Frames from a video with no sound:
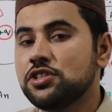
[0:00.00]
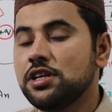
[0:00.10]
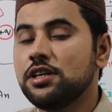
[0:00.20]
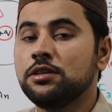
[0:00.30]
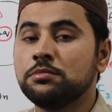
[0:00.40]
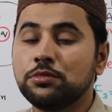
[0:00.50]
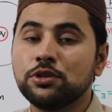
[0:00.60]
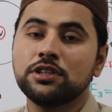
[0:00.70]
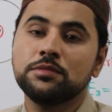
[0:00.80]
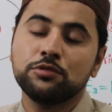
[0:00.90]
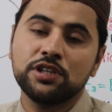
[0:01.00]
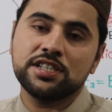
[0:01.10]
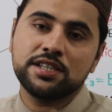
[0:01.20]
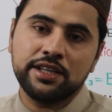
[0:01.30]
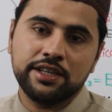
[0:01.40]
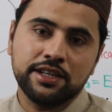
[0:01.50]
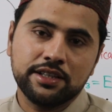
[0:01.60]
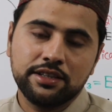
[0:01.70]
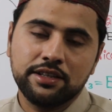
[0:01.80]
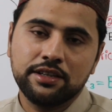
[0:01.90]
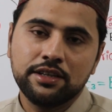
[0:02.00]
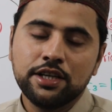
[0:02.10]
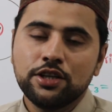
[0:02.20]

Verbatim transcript: छः इम्पोर्टेंट पॉइंट्स लेके आते हैं